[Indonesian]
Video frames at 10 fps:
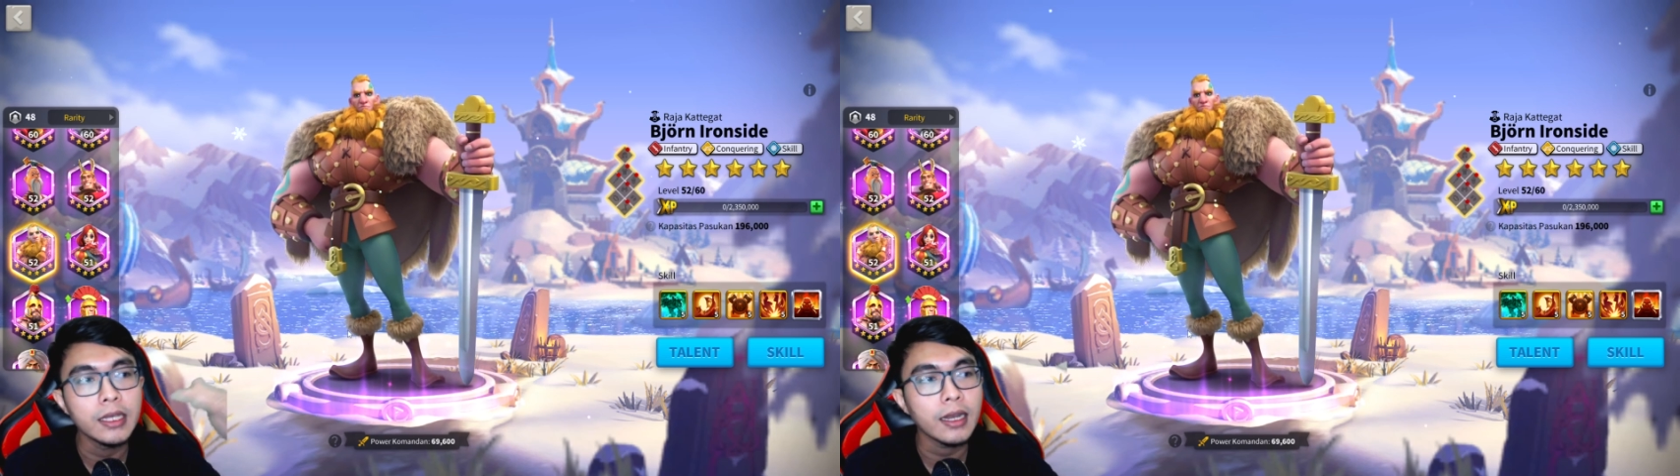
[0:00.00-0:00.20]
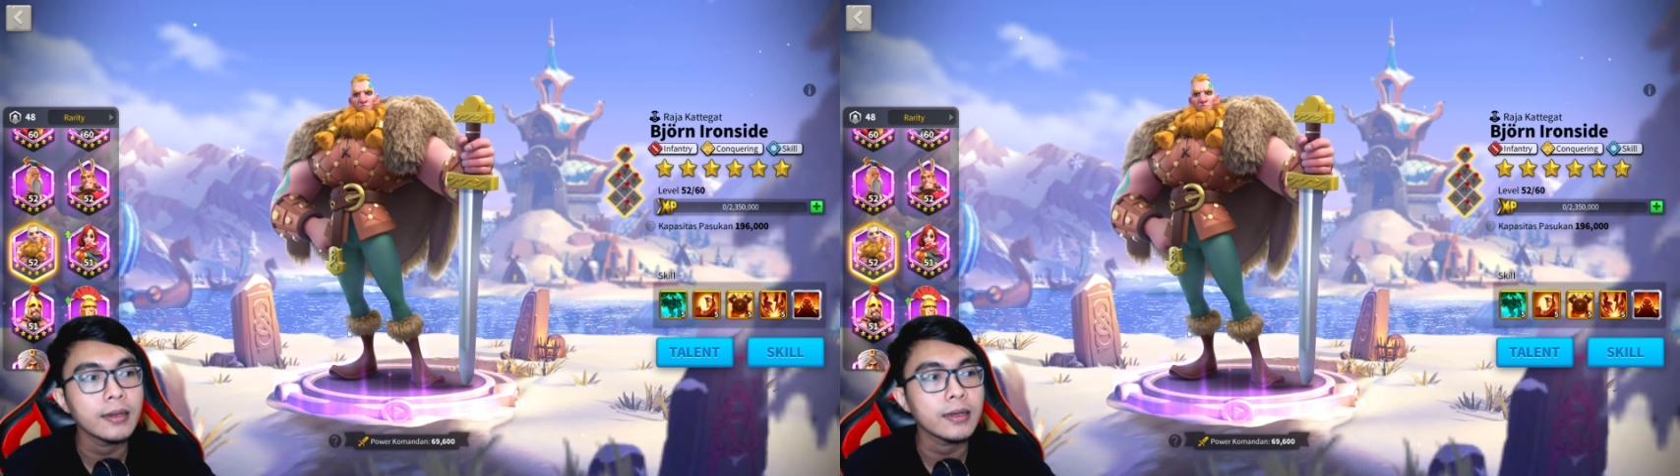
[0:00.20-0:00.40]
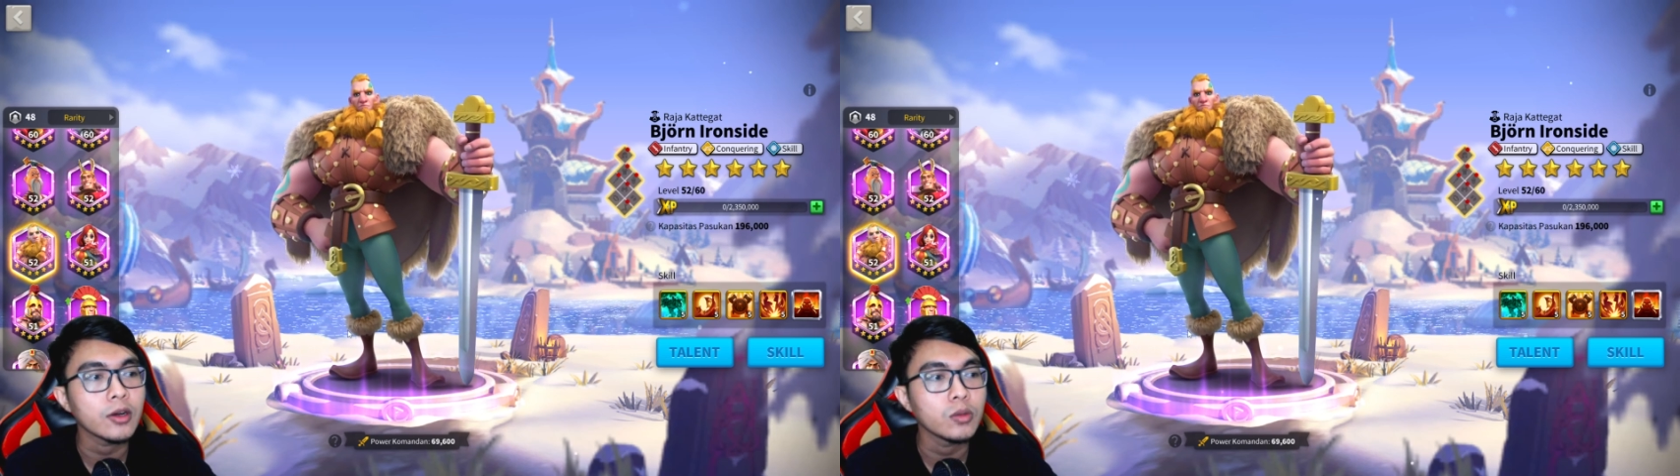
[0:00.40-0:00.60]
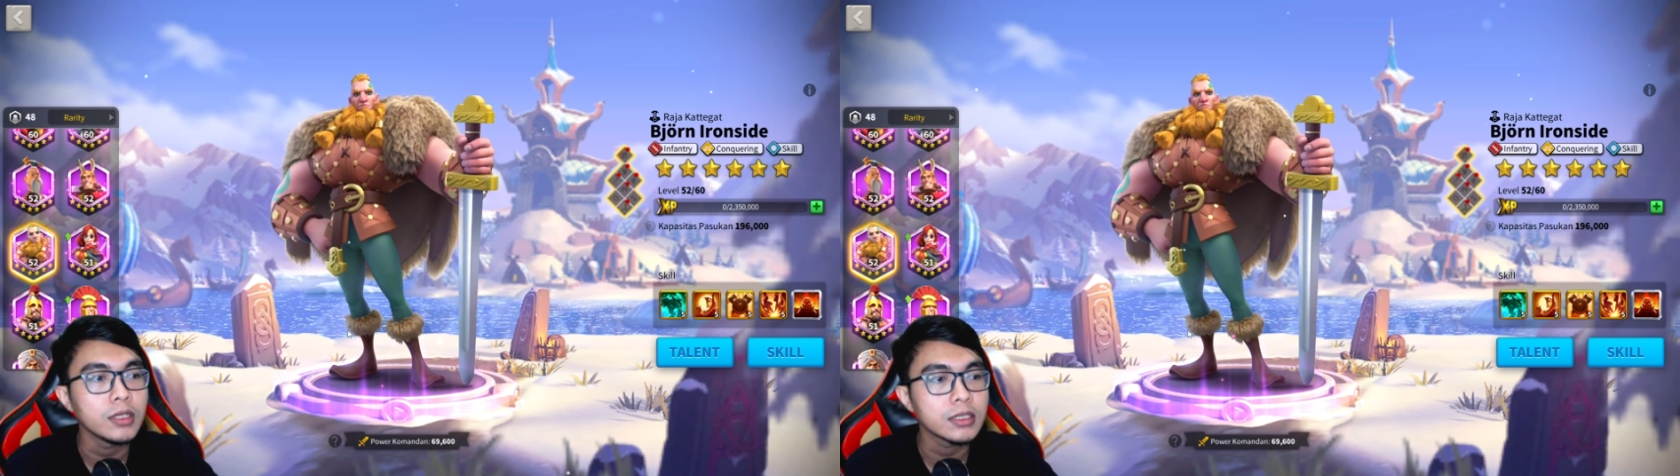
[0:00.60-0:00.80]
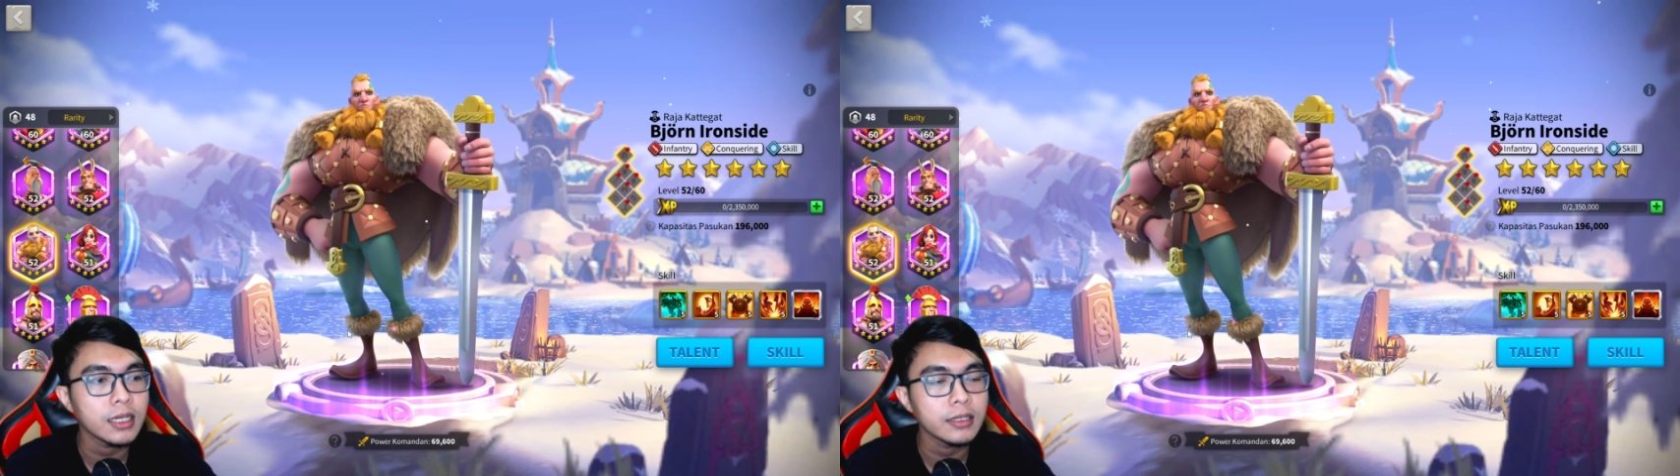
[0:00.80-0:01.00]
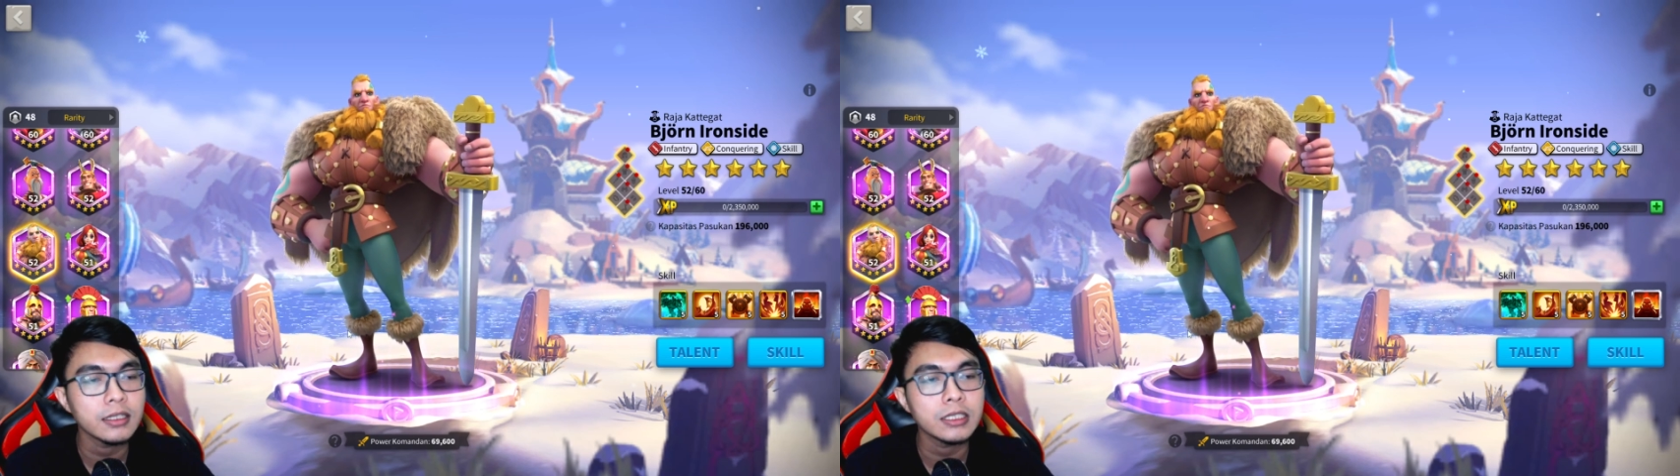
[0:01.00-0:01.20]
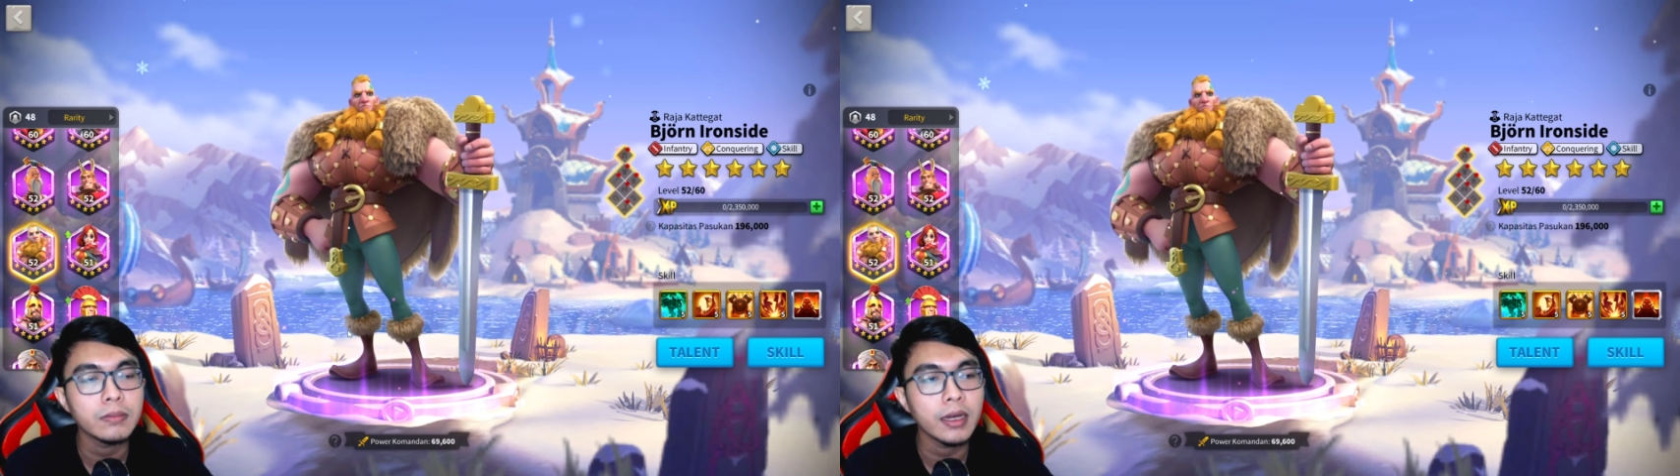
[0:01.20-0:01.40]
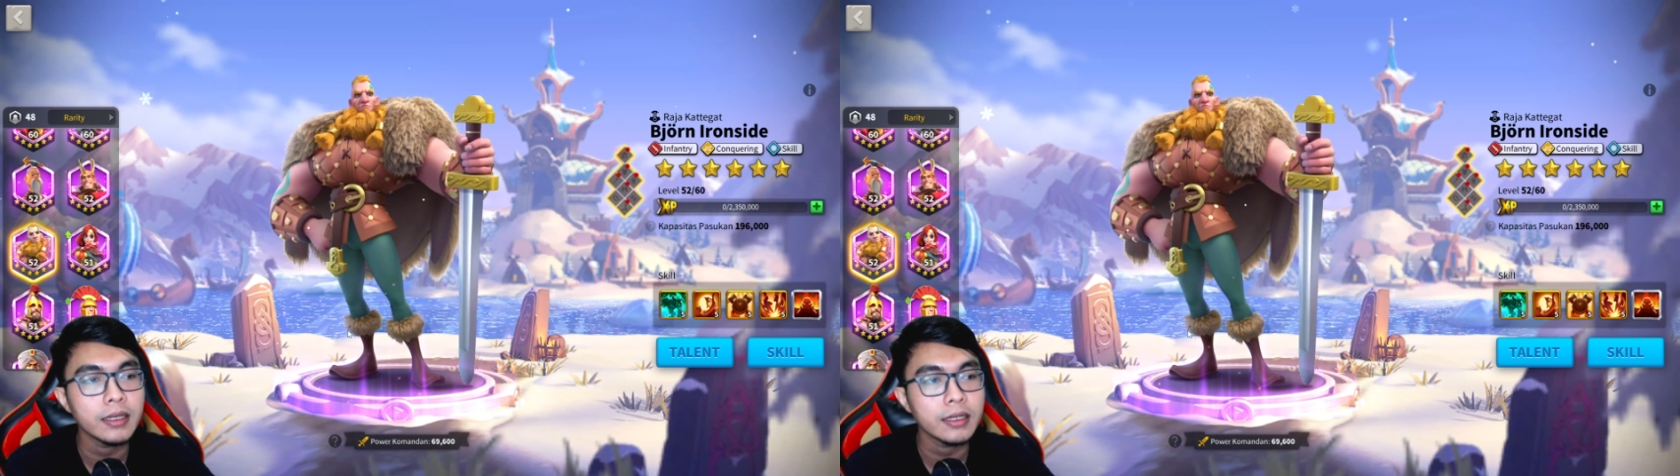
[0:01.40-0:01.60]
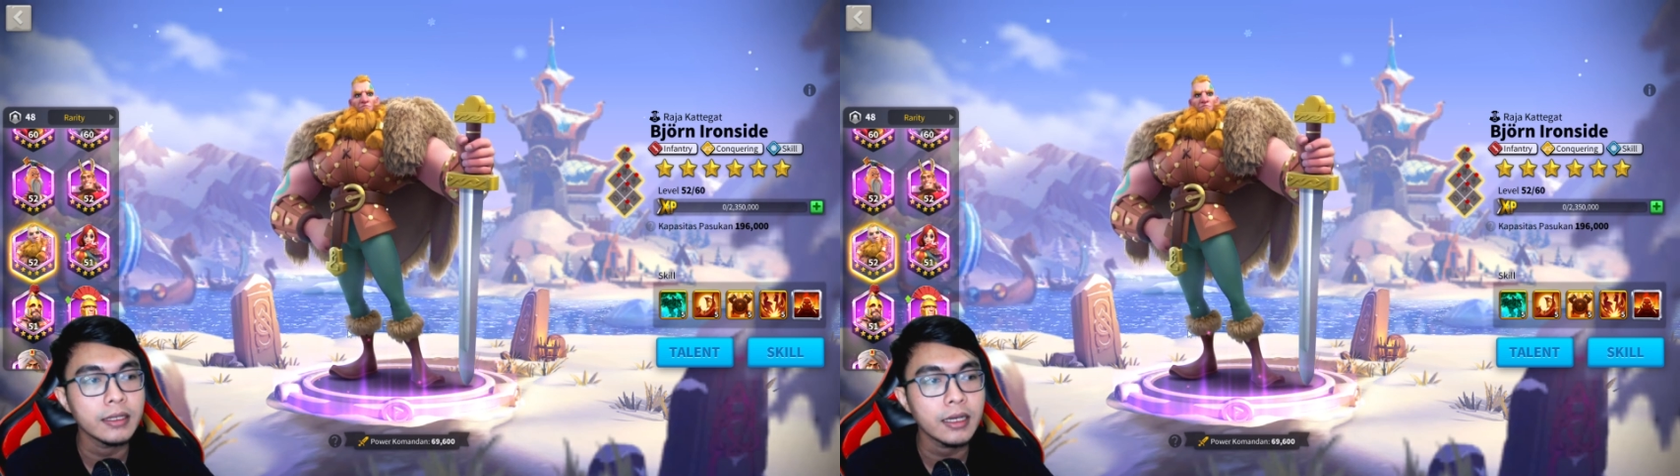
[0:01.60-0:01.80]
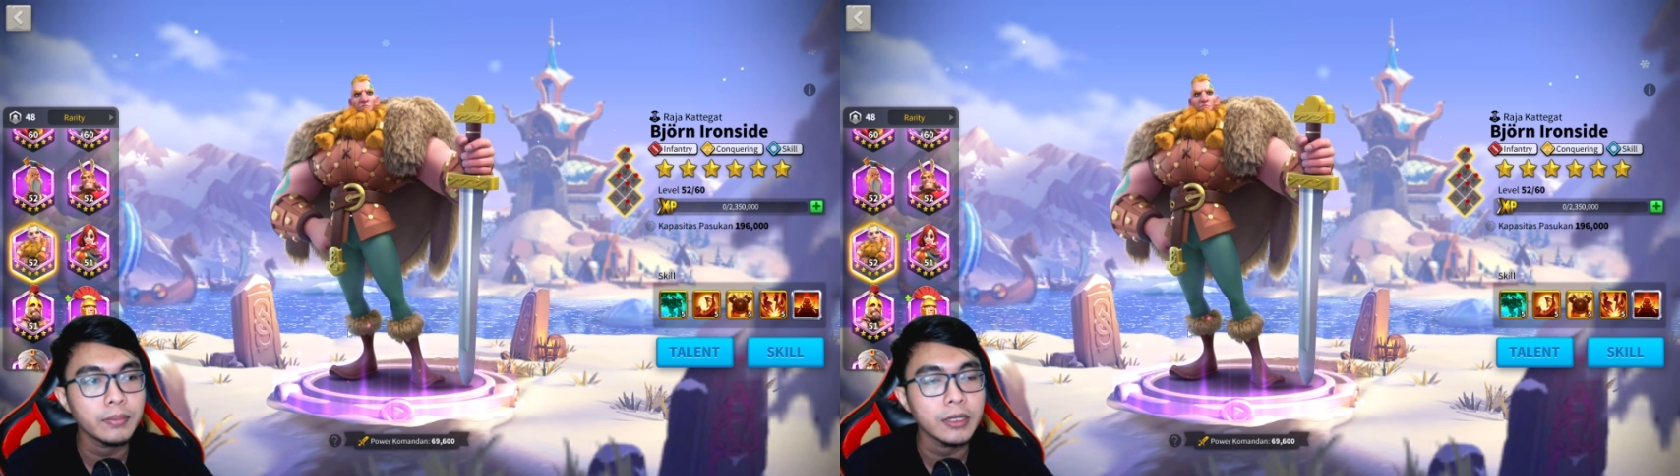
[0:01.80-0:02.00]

bilang kalau misalnya sebaiknya